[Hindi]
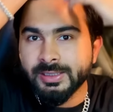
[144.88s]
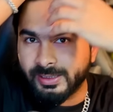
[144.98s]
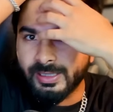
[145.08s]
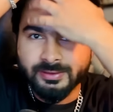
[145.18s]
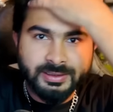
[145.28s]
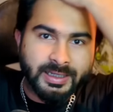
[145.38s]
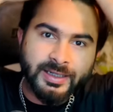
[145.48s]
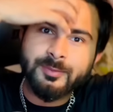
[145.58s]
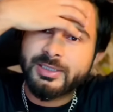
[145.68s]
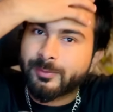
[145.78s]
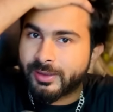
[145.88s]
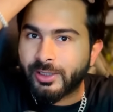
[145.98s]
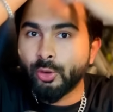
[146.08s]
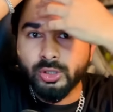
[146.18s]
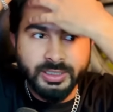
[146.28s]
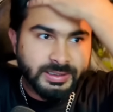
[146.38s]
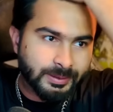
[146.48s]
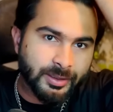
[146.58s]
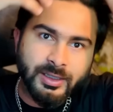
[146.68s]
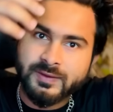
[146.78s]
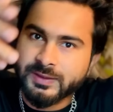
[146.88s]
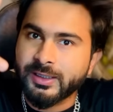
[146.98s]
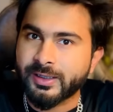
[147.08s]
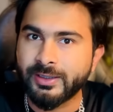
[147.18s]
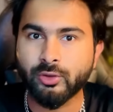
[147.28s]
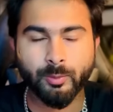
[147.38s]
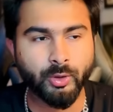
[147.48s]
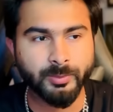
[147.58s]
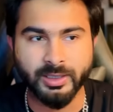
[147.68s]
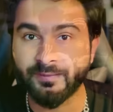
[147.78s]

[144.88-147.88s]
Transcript: ठीक है इतनी हेट मिली बंदे को और लेटली बंदा अच्छा कर रहा है तो कमॉन मैन